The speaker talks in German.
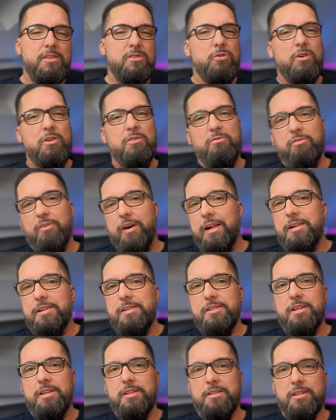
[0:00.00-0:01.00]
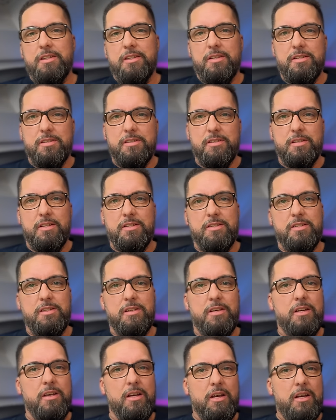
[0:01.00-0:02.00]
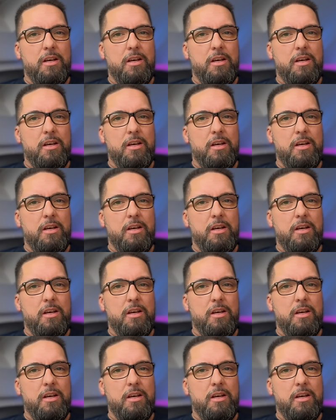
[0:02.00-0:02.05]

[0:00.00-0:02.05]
so gewalttätig ist, dass sie